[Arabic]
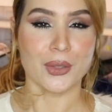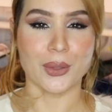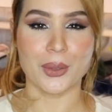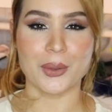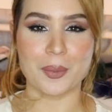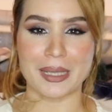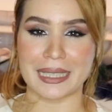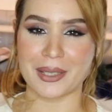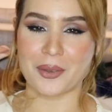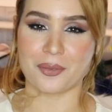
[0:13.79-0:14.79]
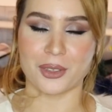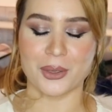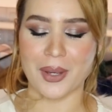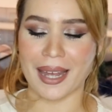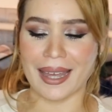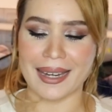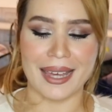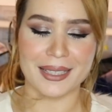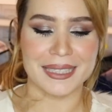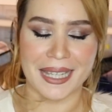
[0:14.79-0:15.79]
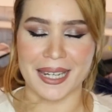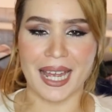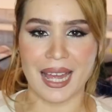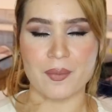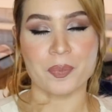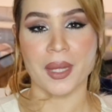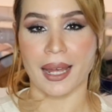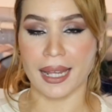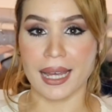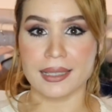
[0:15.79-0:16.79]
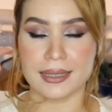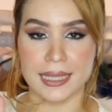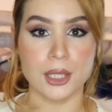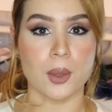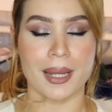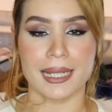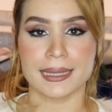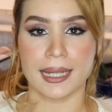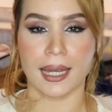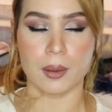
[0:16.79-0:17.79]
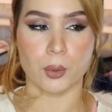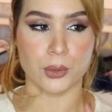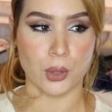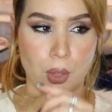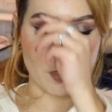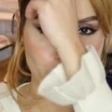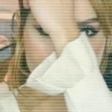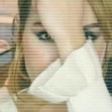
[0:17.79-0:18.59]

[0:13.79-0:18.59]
دونك اليوم رجعت لكم فيديو هكا لايت سريعه على خاطر سالتكم على انستغرام قلت لكم